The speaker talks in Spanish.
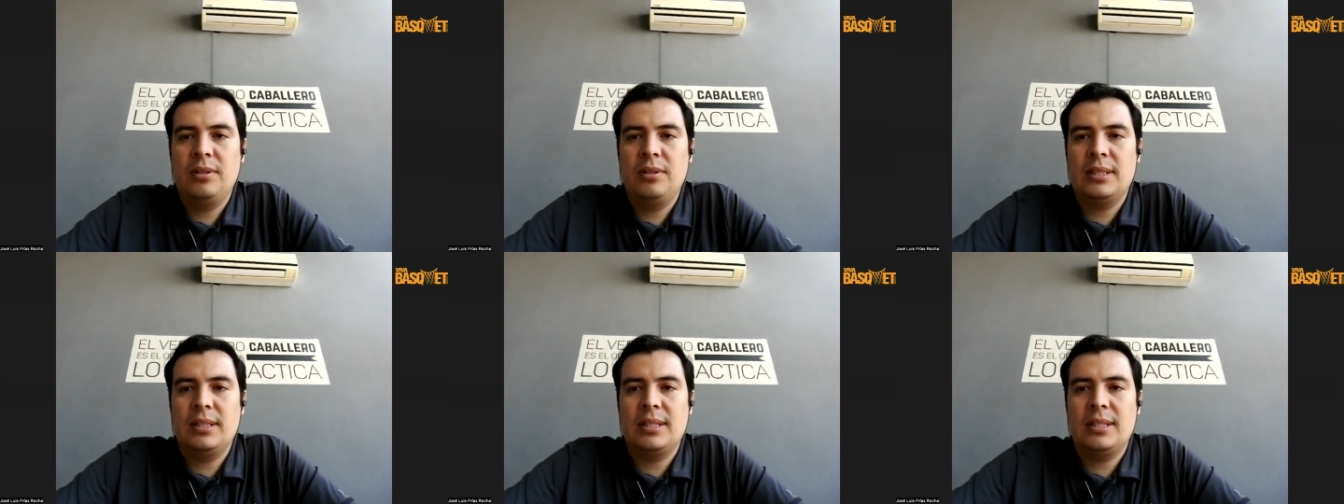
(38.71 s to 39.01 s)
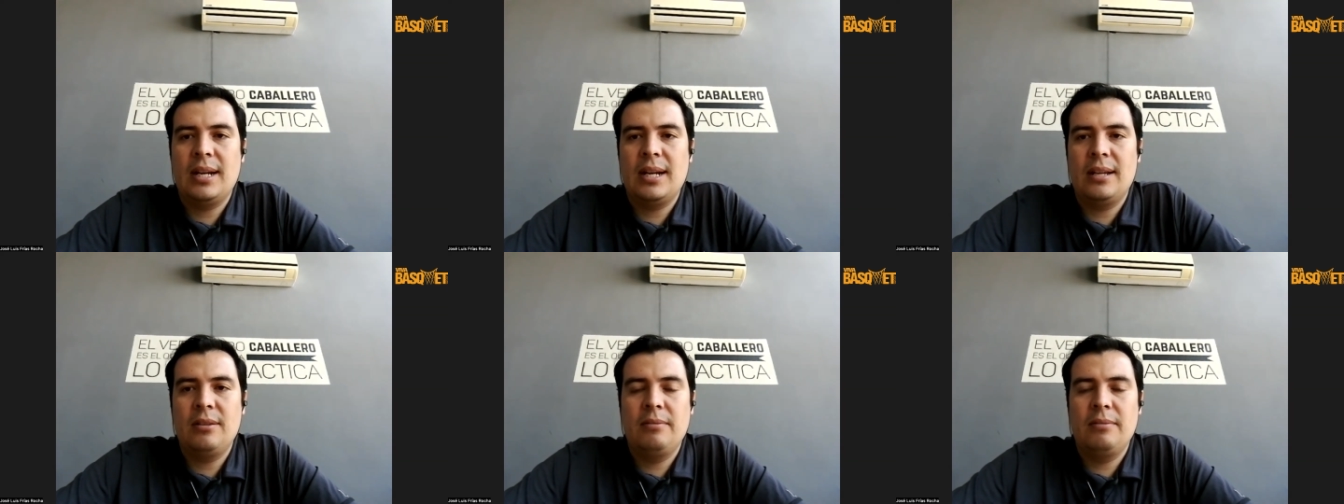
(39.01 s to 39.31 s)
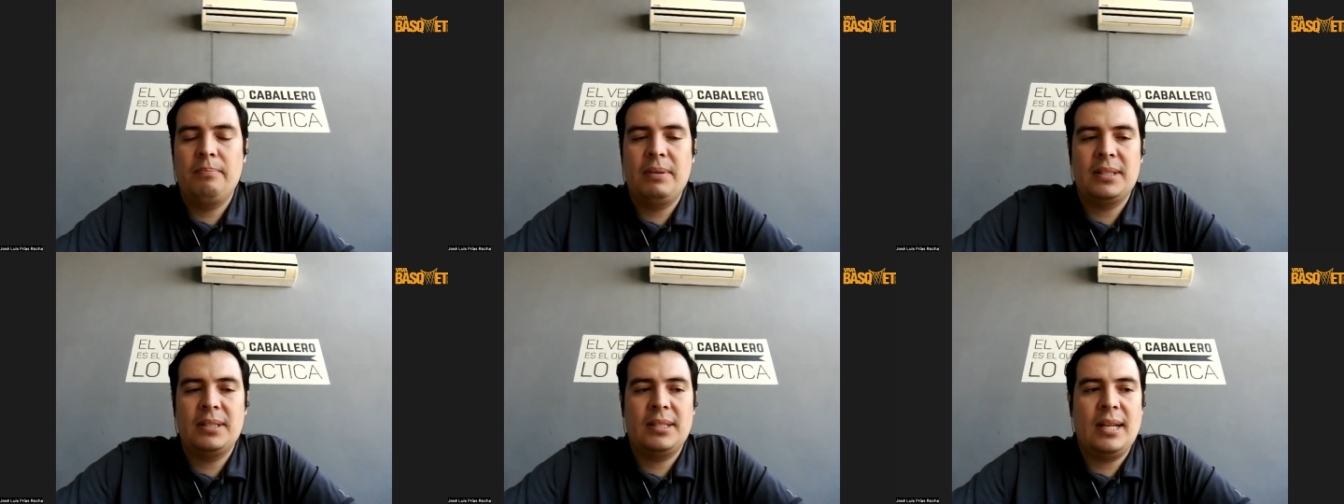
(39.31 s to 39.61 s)
Desde el año
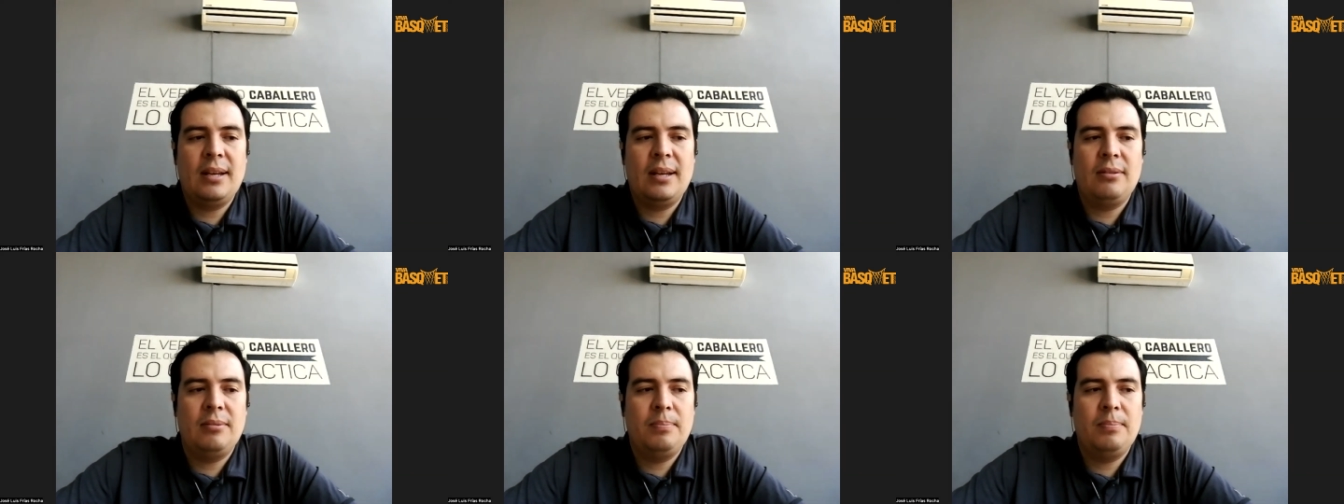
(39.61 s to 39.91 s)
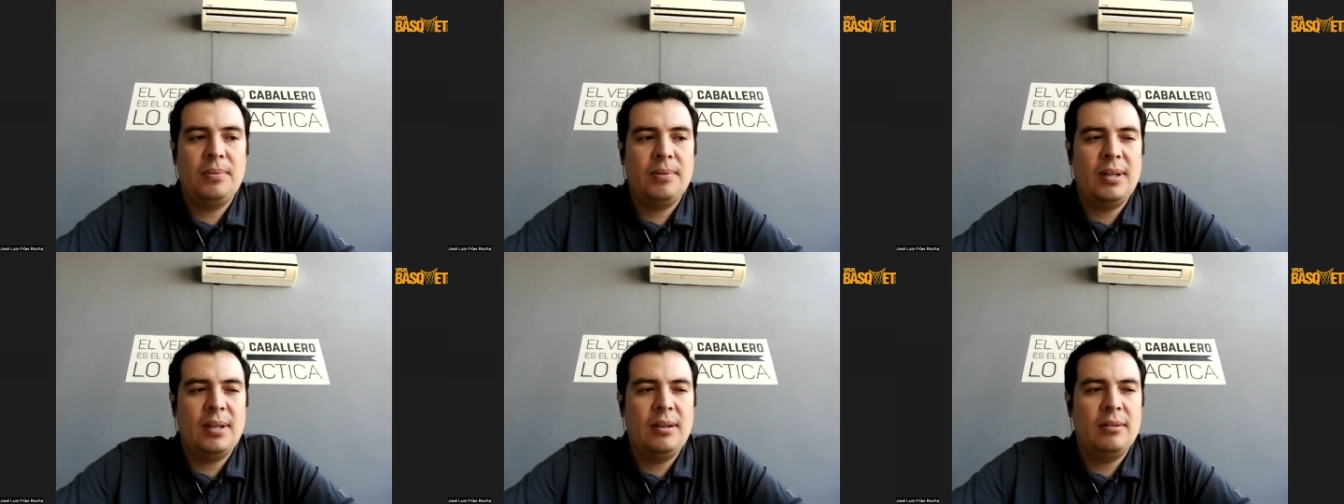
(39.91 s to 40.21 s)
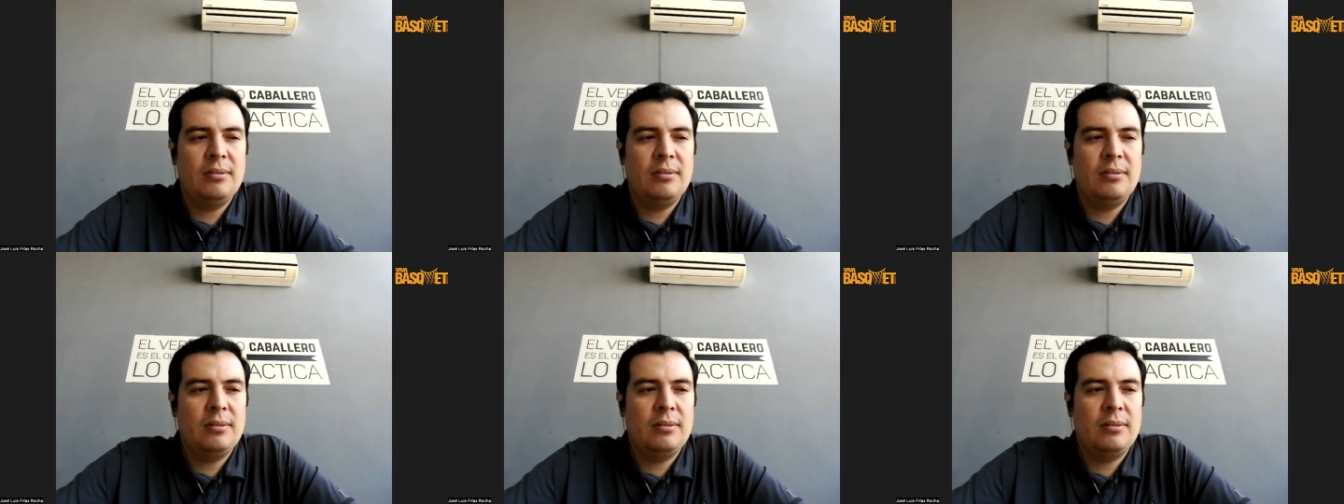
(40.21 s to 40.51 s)
pasado, por ahí
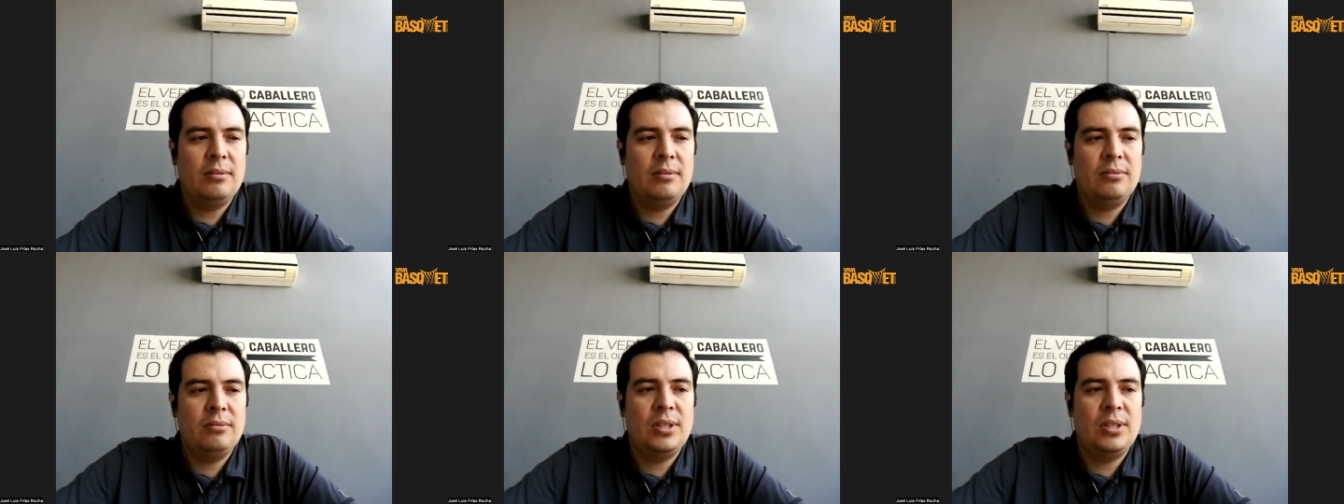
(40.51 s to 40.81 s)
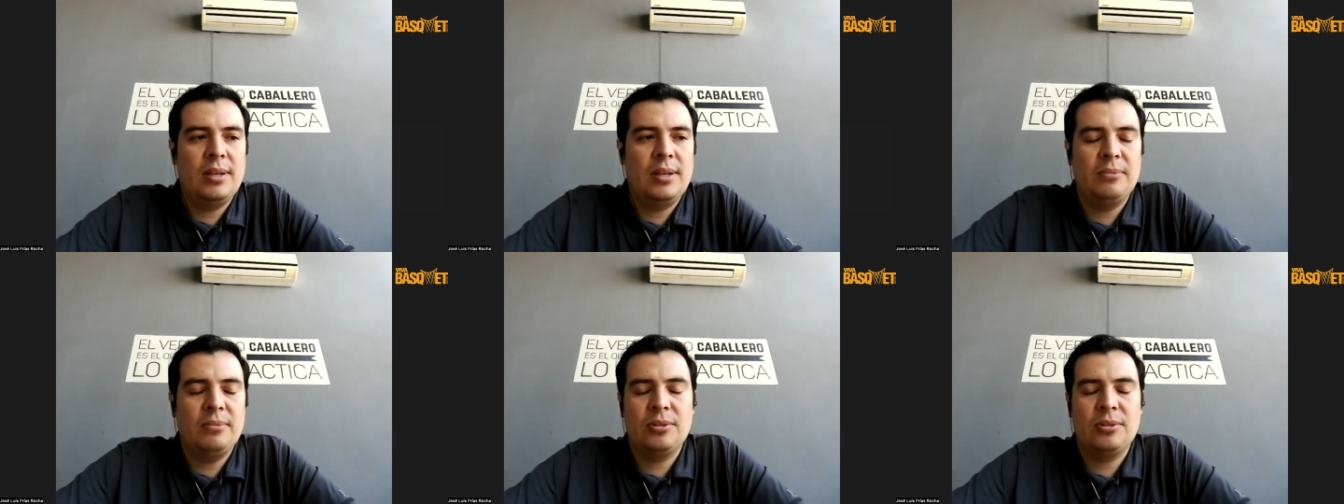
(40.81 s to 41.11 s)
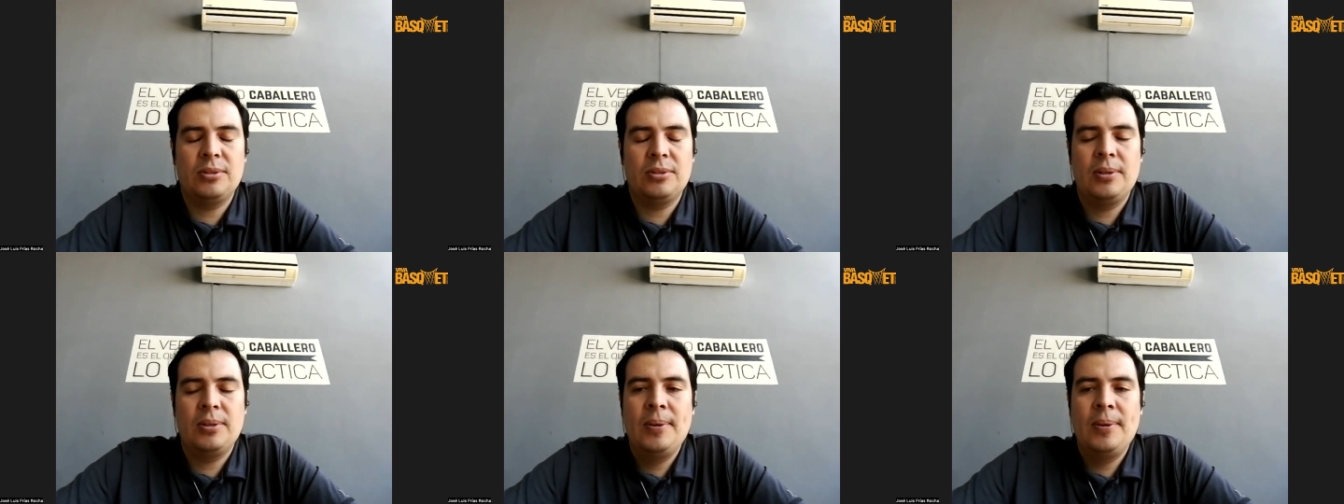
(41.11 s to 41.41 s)
lo
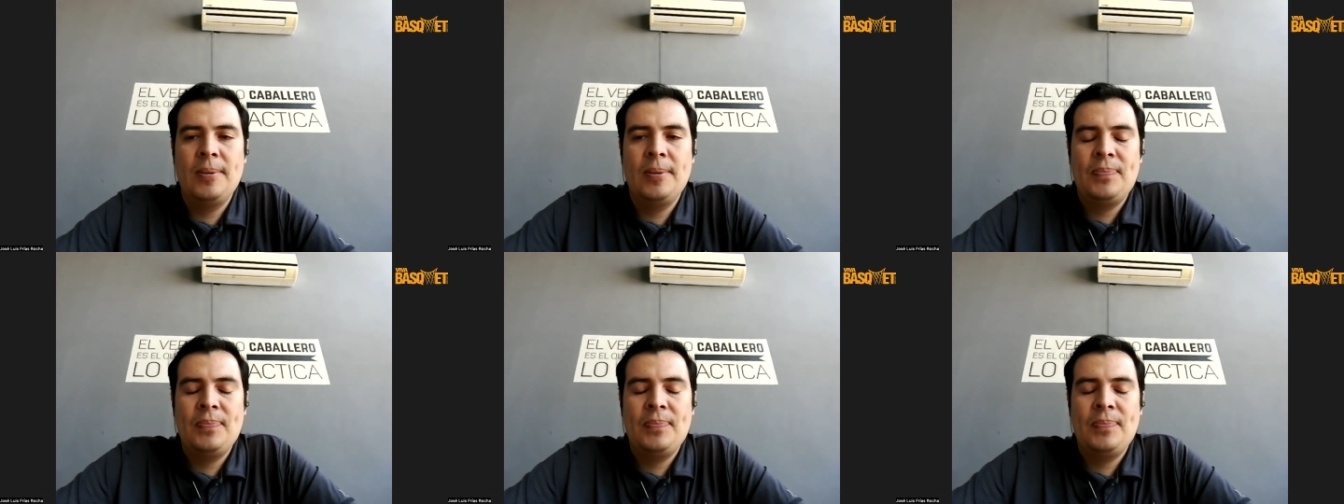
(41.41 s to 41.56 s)
anunciamos